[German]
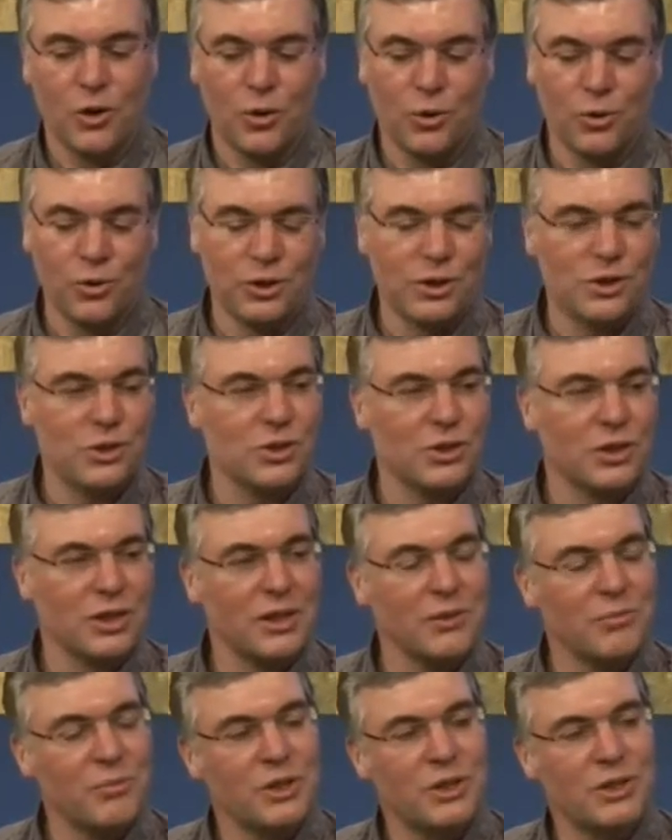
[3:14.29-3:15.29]
Und das
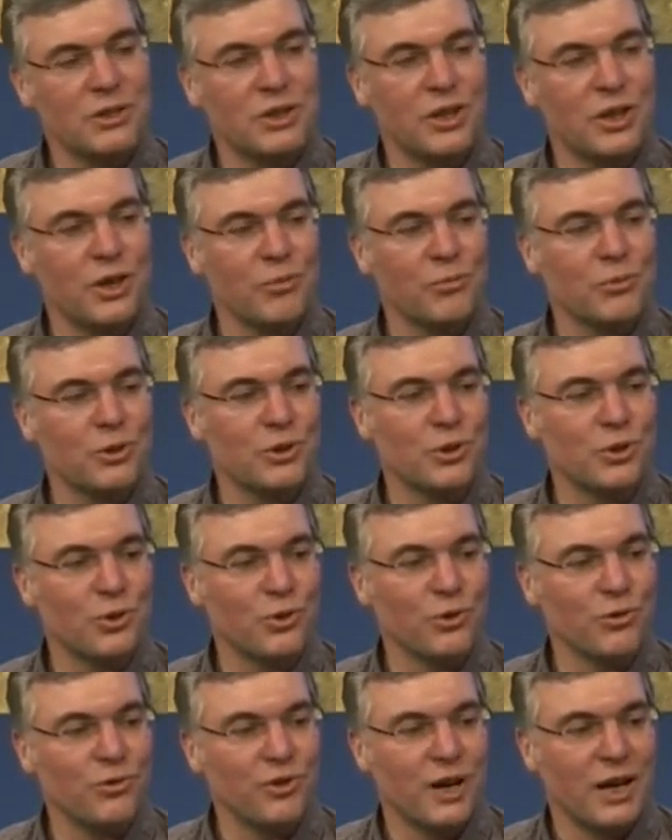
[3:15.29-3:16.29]
dritte Ministerium, das die
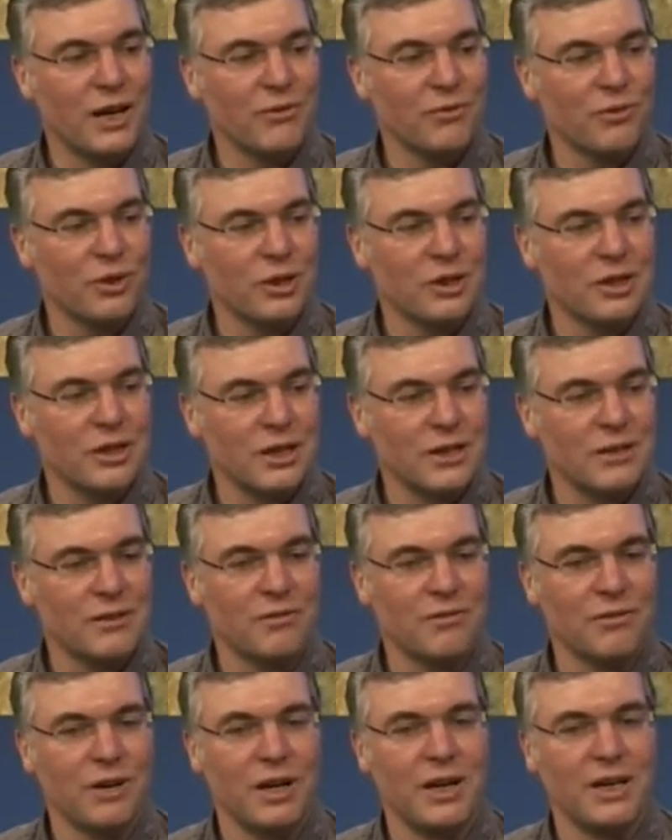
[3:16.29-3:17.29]
Grünen verantwortet
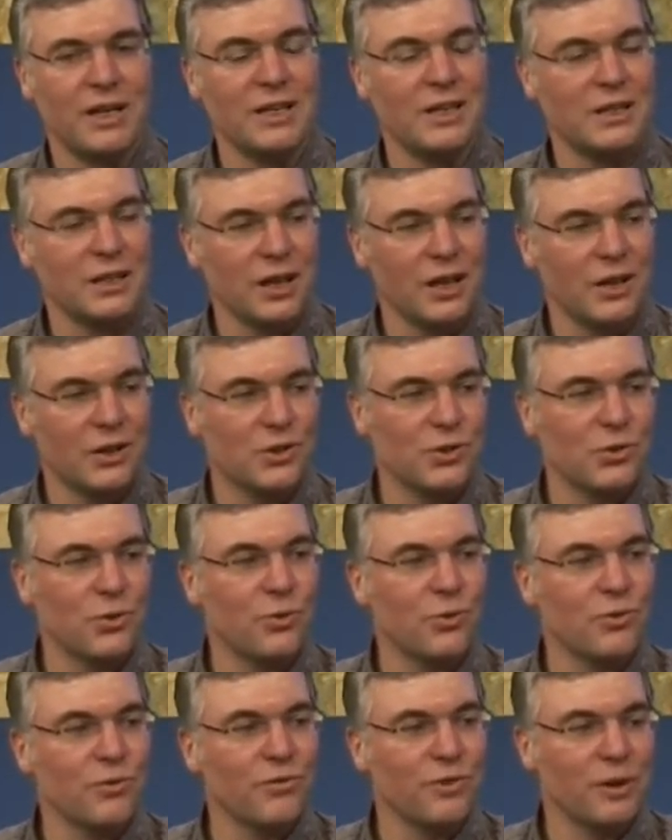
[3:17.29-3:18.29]
hatten, war
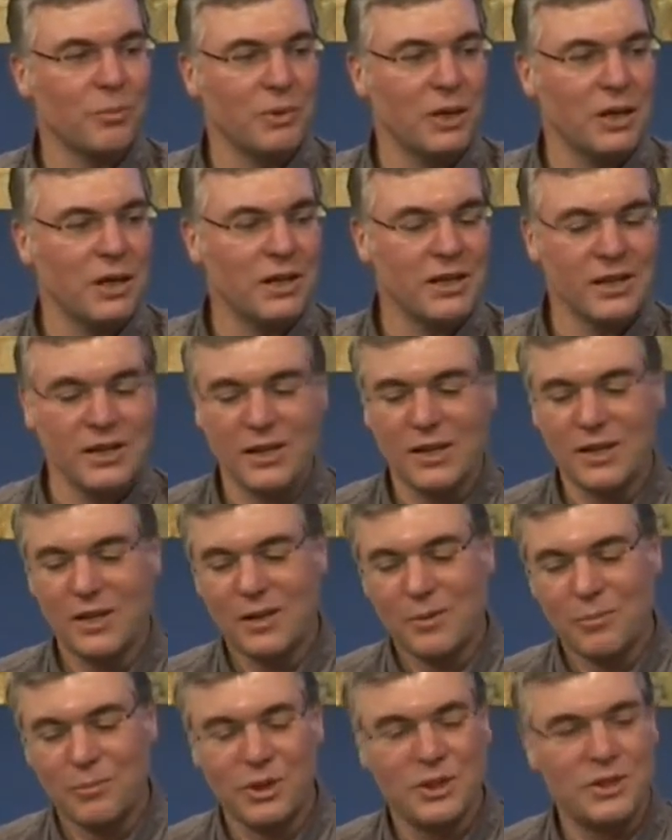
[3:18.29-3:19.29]
Integration, Familie
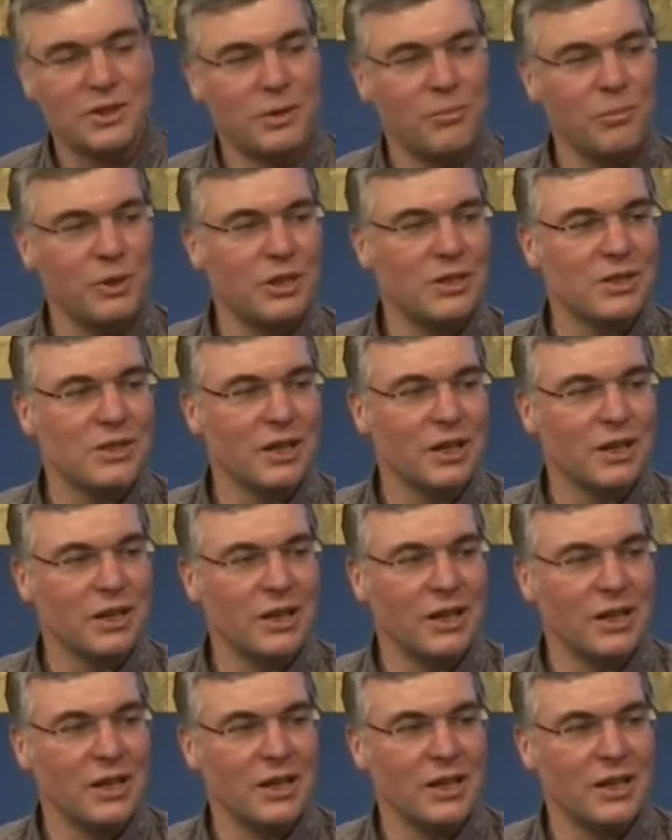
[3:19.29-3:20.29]
mit der Ministerin
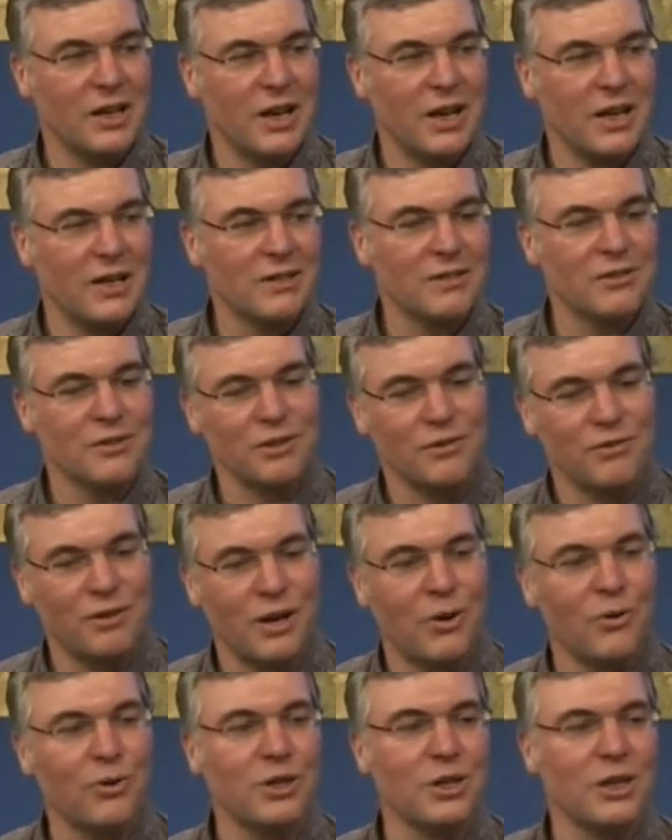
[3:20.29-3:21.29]
Irene Alt, die
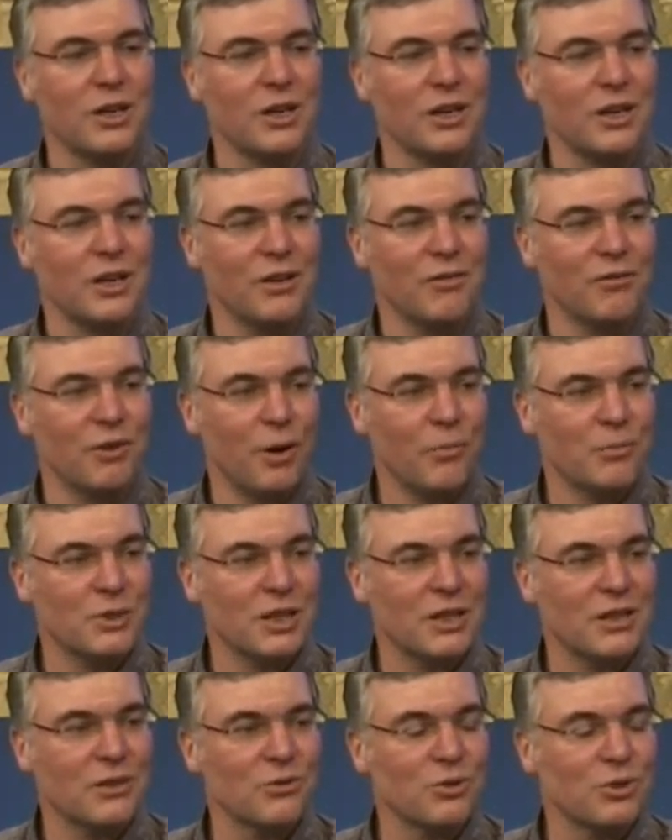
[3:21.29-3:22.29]
wir auch hier in
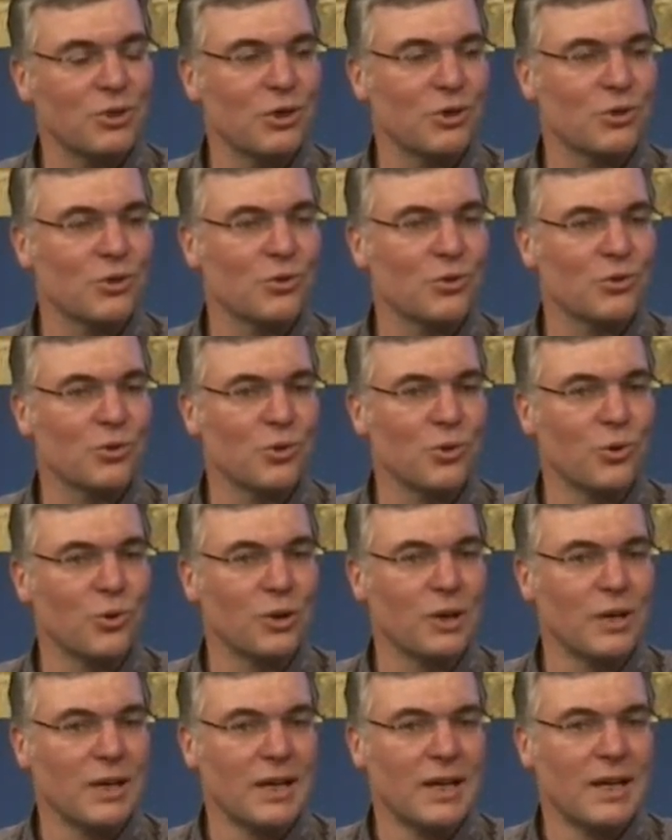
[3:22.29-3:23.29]
Worms hatten zur
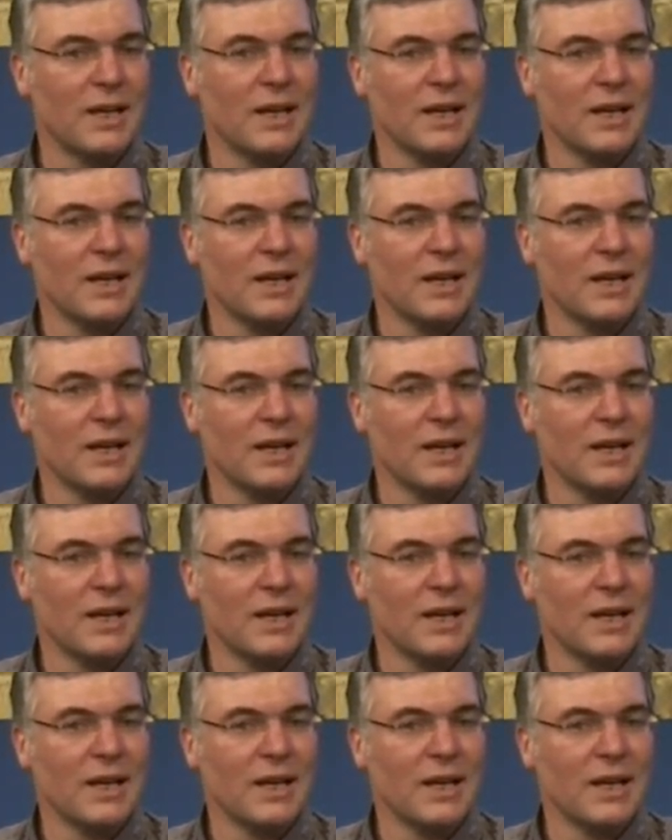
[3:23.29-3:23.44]
Diskussion.